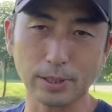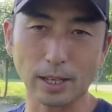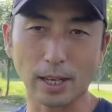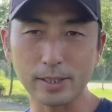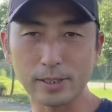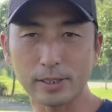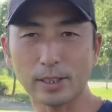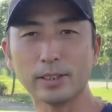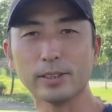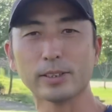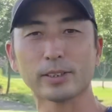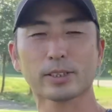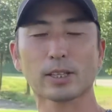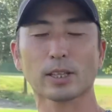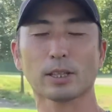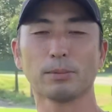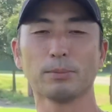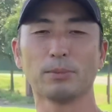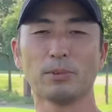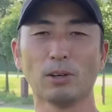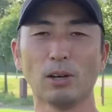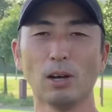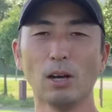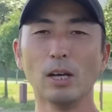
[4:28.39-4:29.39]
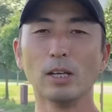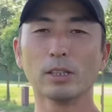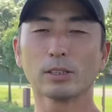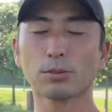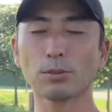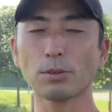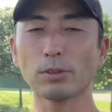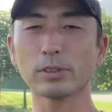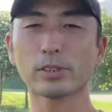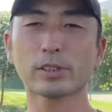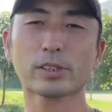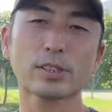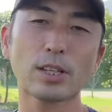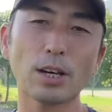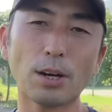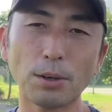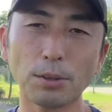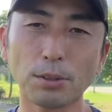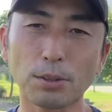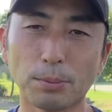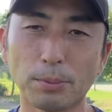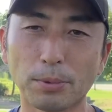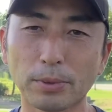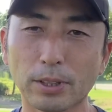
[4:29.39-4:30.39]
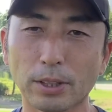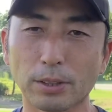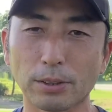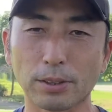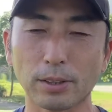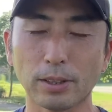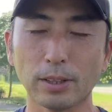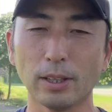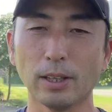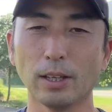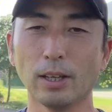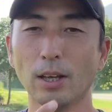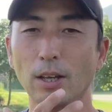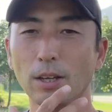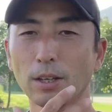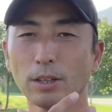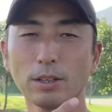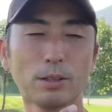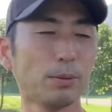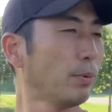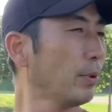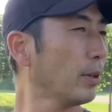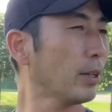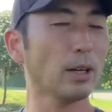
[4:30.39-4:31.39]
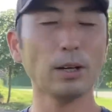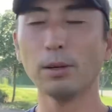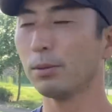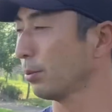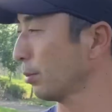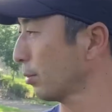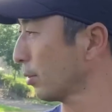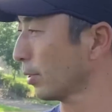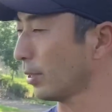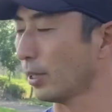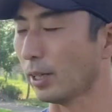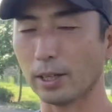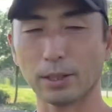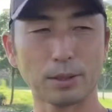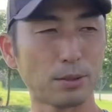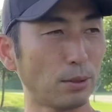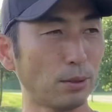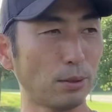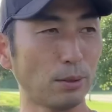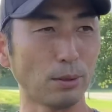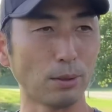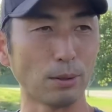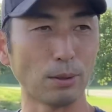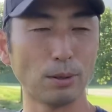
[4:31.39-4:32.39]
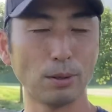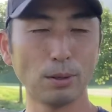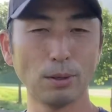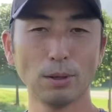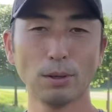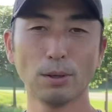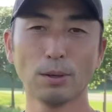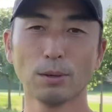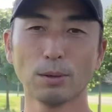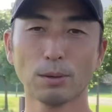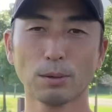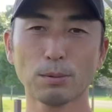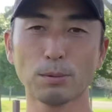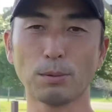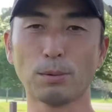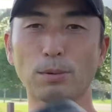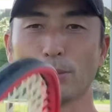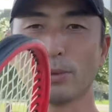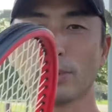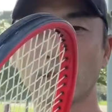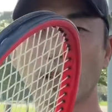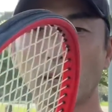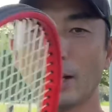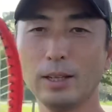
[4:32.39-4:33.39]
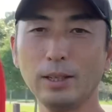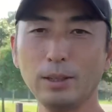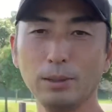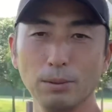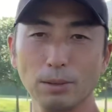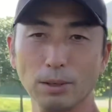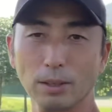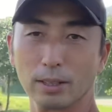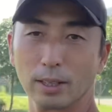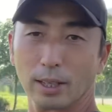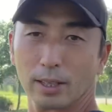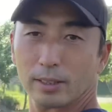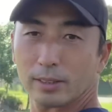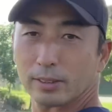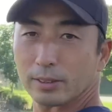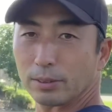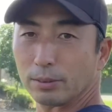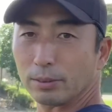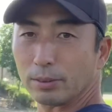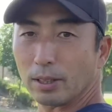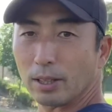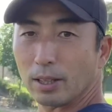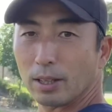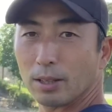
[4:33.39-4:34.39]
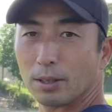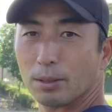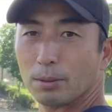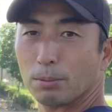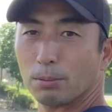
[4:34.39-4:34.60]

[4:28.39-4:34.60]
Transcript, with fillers: 大事なんですけども、そこを使おうと思った時に首が動かないとこうやりようがないんですよね。